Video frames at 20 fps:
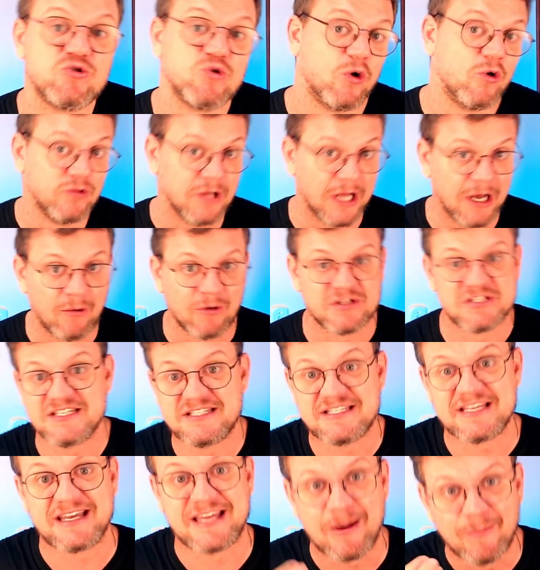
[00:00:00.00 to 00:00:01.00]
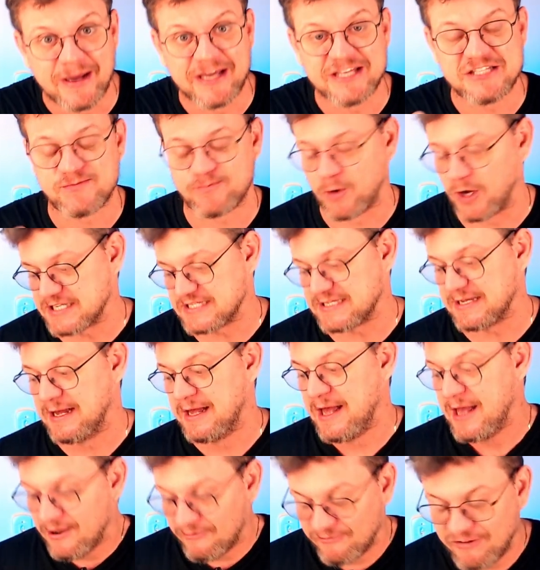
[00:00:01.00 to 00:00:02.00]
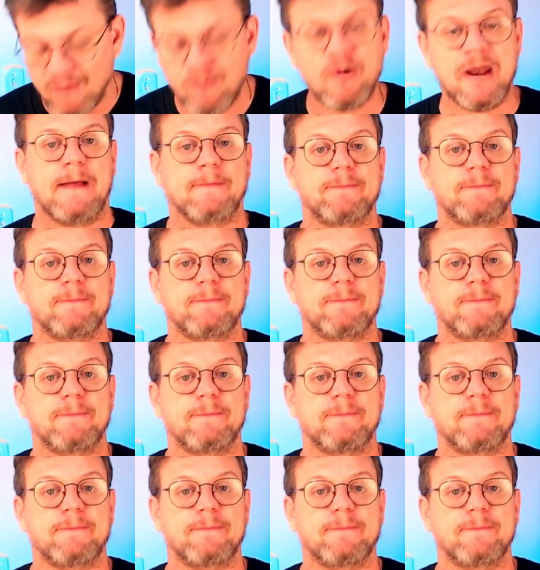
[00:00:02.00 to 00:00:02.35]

ou não, às vezes você quer uma resposta. Vamos lá.